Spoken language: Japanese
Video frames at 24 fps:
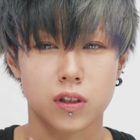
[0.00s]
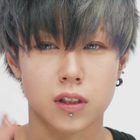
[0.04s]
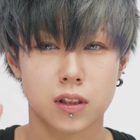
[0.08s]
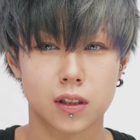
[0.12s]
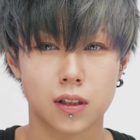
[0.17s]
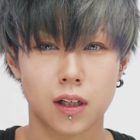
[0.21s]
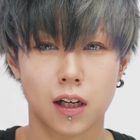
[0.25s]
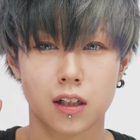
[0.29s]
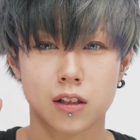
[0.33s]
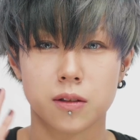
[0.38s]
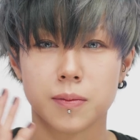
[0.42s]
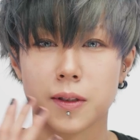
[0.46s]
し
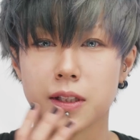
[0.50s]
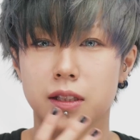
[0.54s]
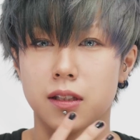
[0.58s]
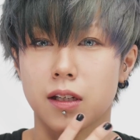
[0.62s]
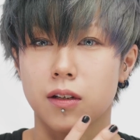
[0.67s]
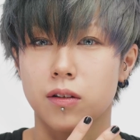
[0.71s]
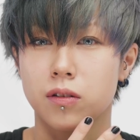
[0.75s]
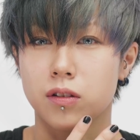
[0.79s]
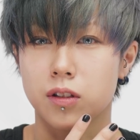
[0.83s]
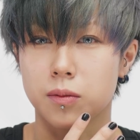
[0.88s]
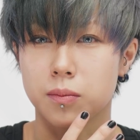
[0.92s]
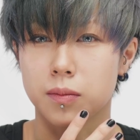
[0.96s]
角張っ
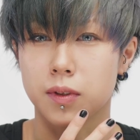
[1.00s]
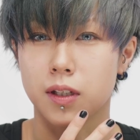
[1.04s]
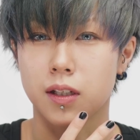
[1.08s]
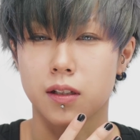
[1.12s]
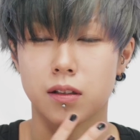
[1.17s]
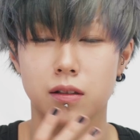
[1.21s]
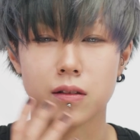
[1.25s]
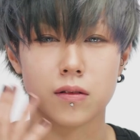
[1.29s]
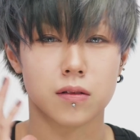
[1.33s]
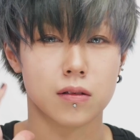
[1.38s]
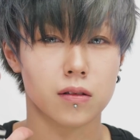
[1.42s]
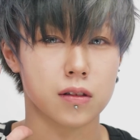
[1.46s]
たように見
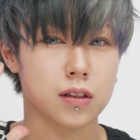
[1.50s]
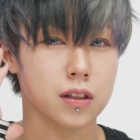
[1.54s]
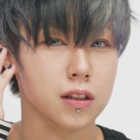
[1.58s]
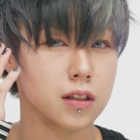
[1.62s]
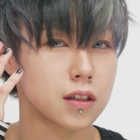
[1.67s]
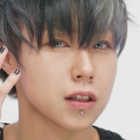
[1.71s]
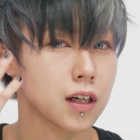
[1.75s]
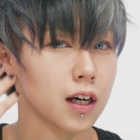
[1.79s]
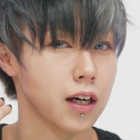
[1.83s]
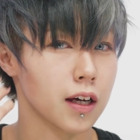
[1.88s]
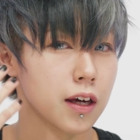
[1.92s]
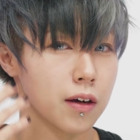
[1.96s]
えるよう
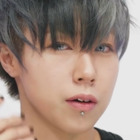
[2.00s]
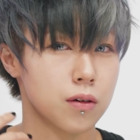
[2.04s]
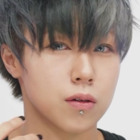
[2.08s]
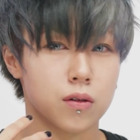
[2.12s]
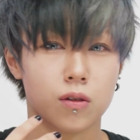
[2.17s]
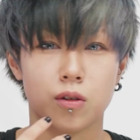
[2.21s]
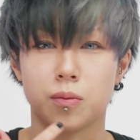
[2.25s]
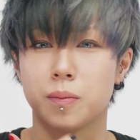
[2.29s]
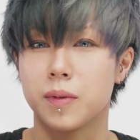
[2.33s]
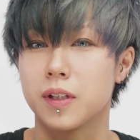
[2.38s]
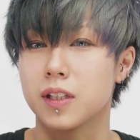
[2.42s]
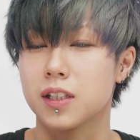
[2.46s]
に影を
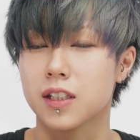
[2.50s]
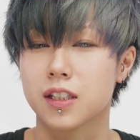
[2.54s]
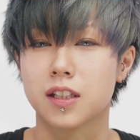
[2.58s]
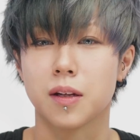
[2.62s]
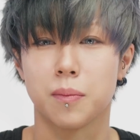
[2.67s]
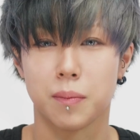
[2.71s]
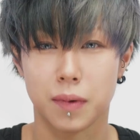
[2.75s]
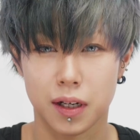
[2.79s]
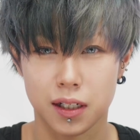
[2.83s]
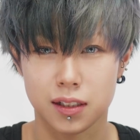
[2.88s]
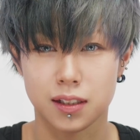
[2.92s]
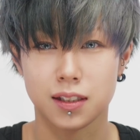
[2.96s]
多めにし
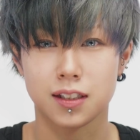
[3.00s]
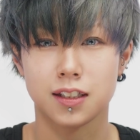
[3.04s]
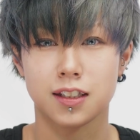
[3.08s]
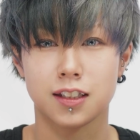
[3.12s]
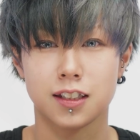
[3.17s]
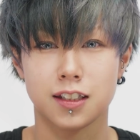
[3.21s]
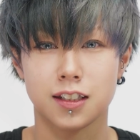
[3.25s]
てます。